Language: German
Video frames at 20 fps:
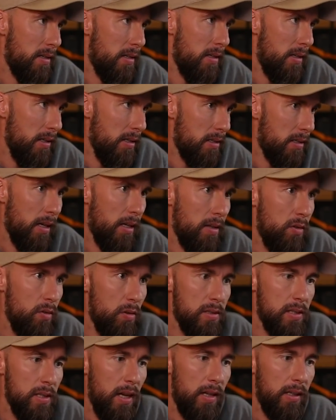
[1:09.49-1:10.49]
Ich kann
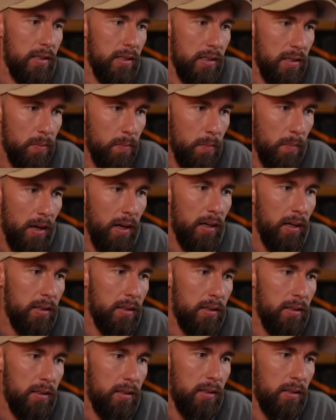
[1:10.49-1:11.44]
nur sagen, ich mag